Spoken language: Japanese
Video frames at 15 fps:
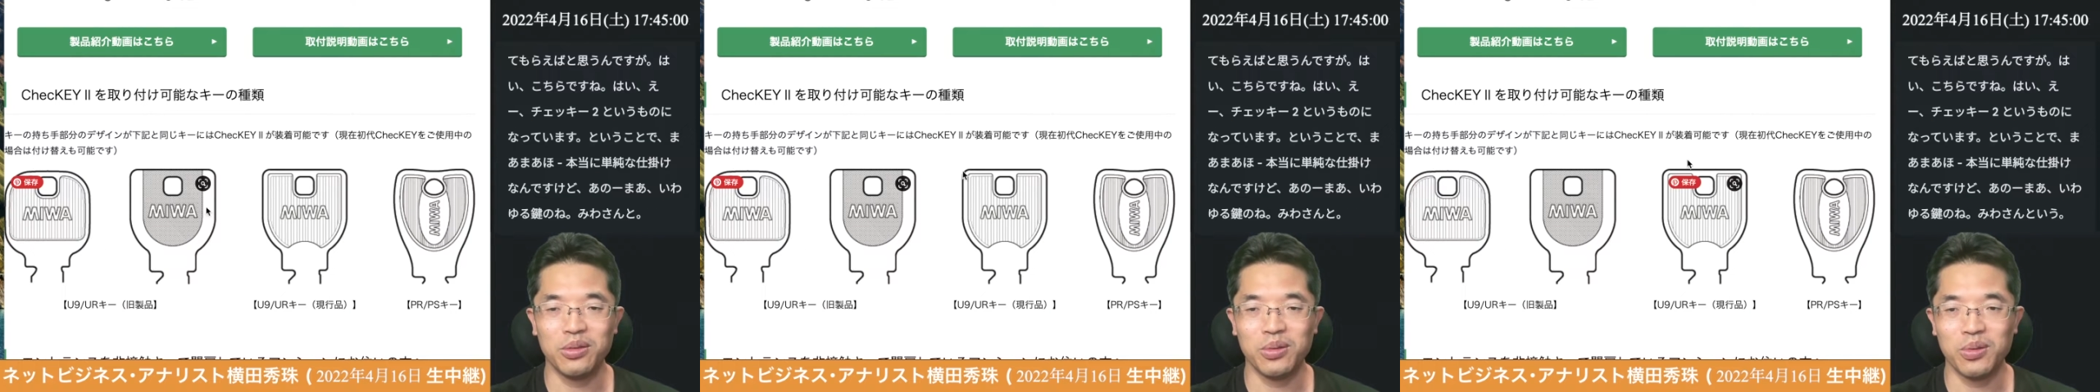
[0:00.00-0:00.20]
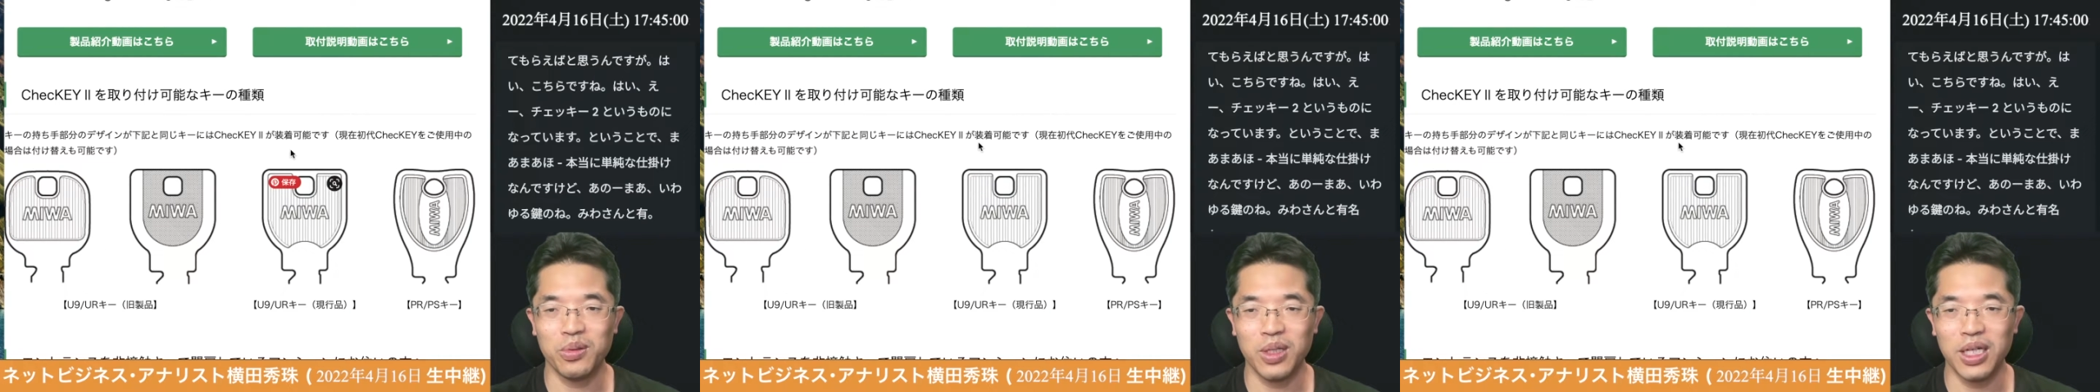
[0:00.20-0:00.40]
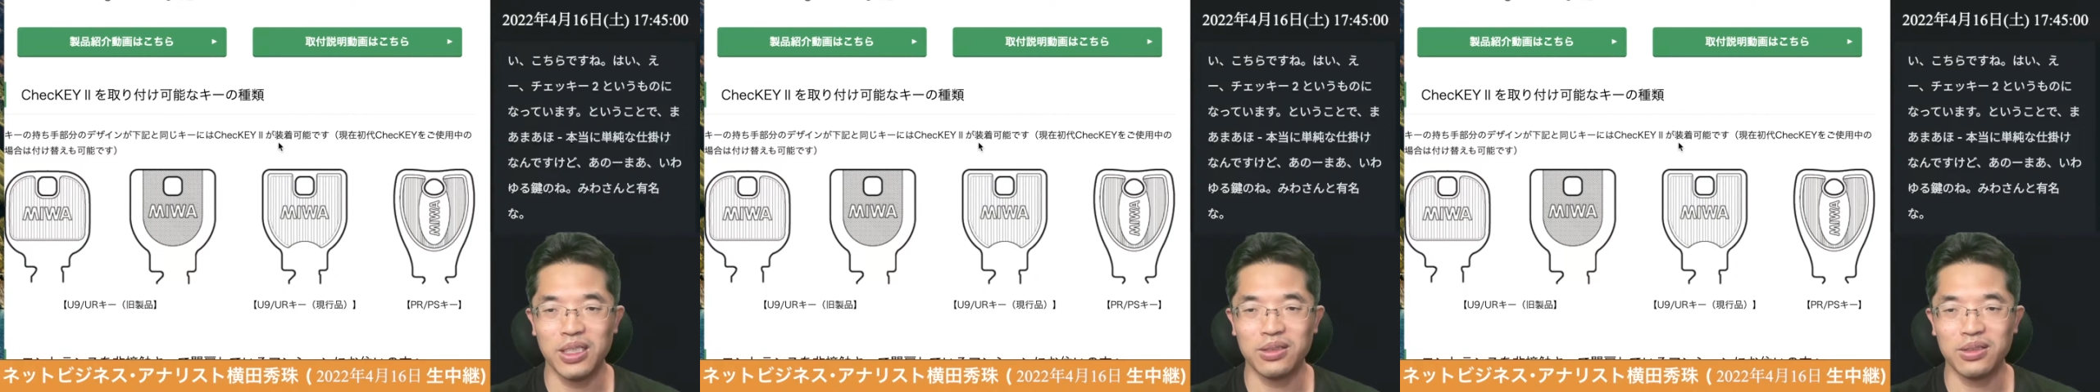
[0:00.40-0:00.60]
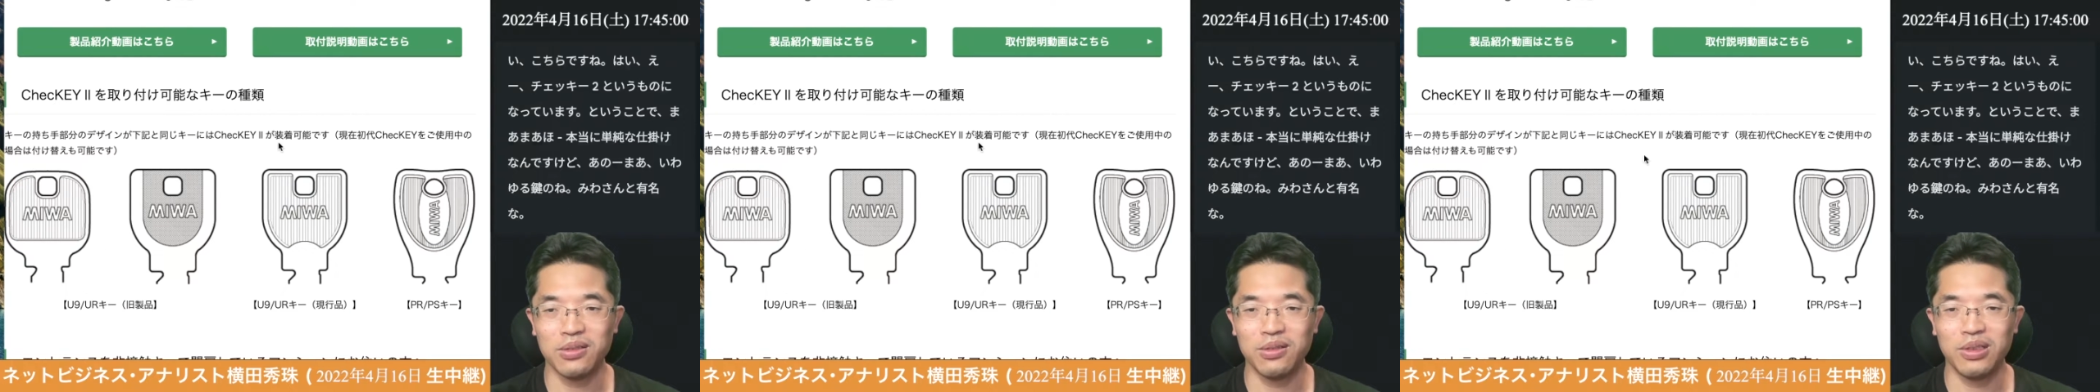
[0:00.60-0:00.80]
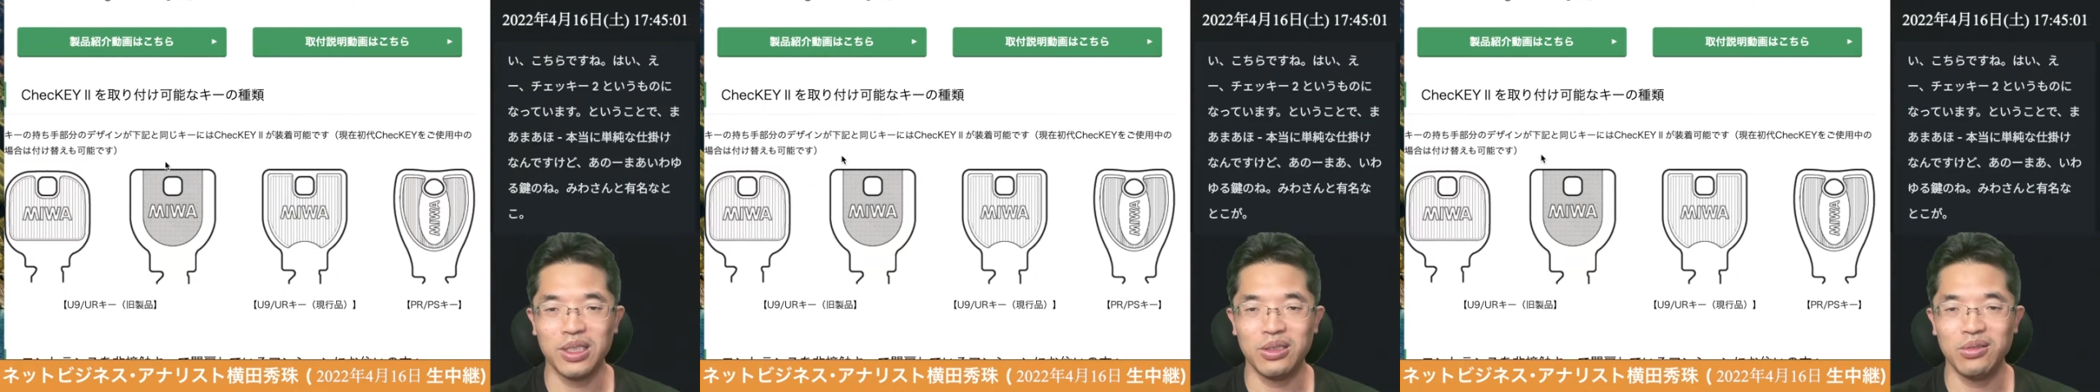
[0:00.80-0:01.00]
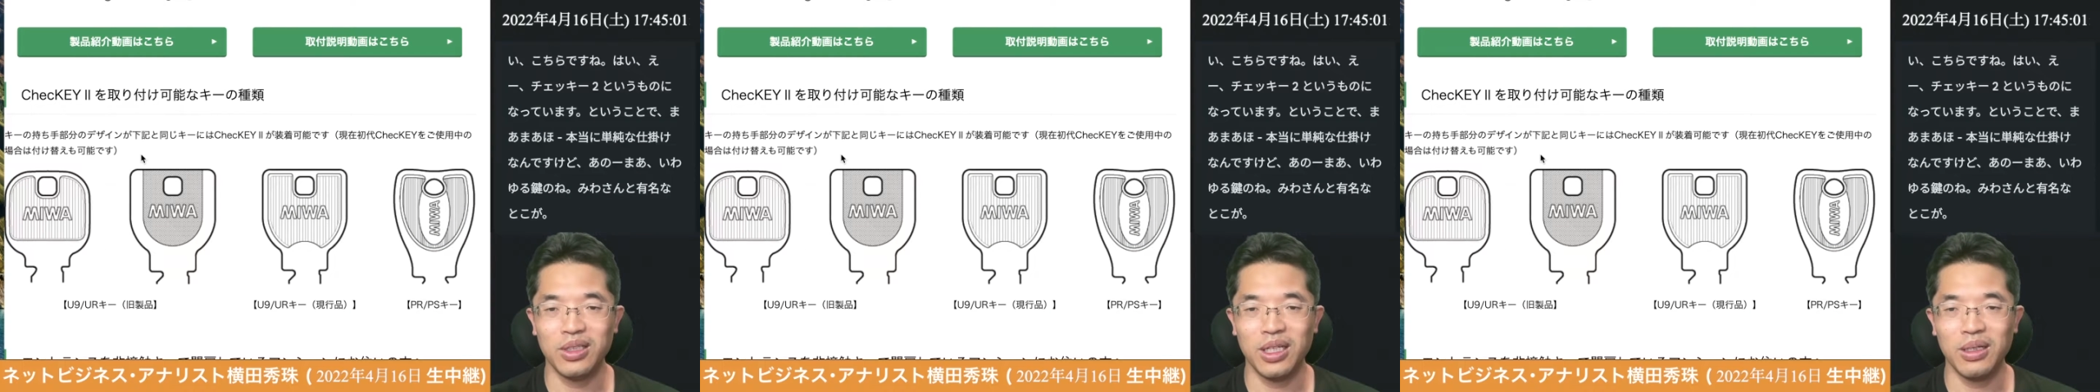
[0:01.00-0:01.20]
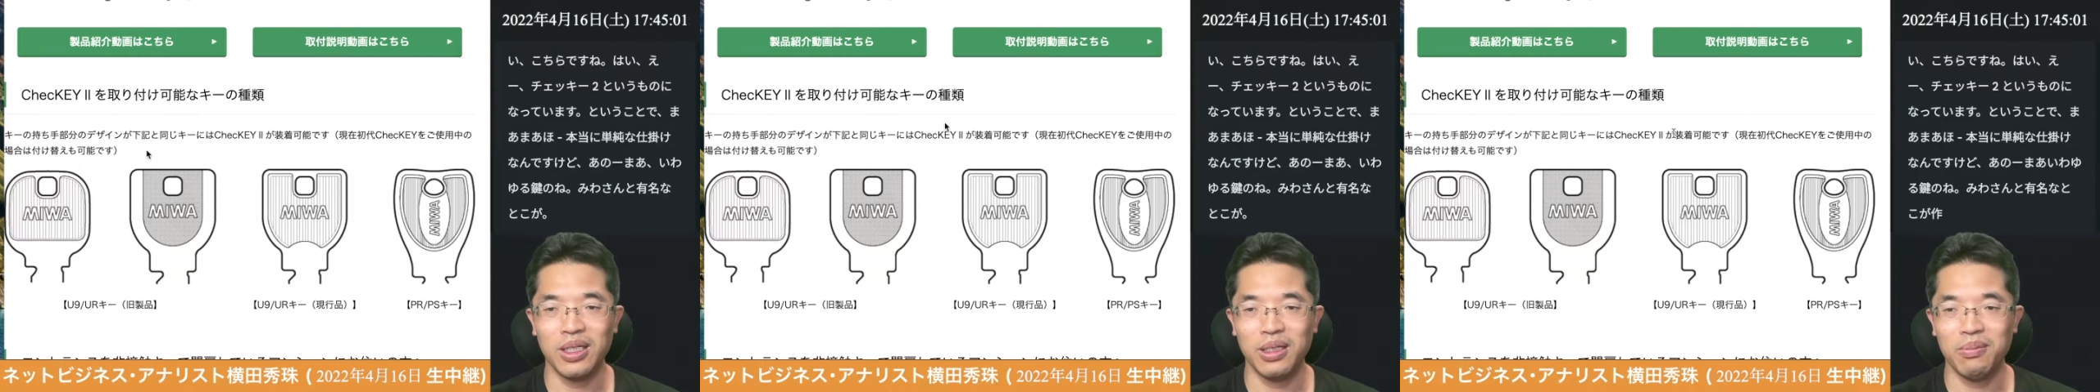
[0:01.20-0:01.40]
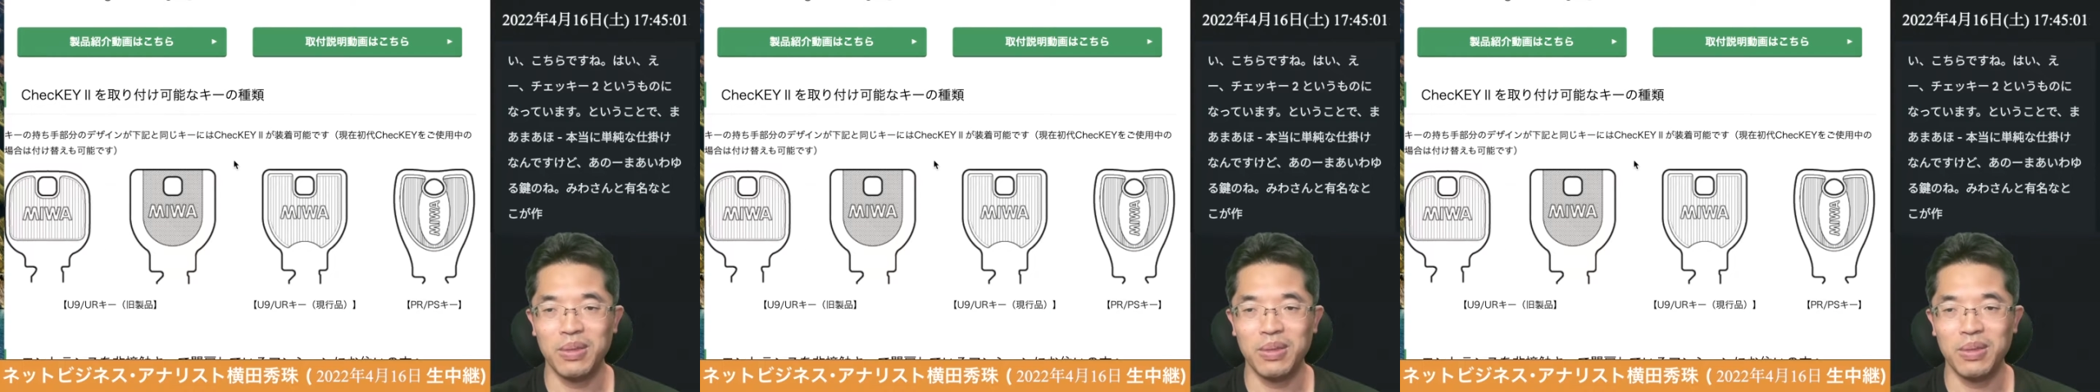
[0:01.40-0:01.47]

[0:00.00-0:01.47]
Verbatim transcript: とこが作ってるんで、